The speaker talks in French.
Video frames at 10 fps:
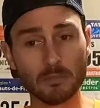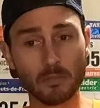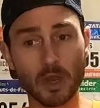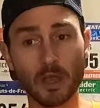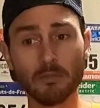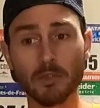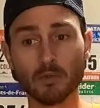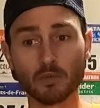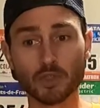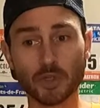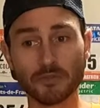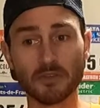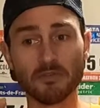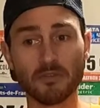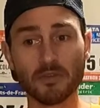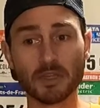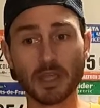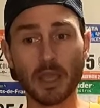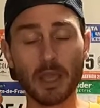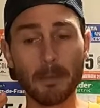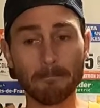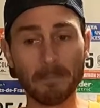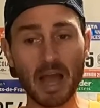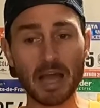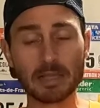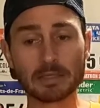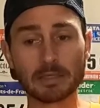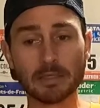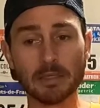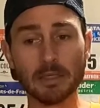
voilà, donc janvier, février, mars,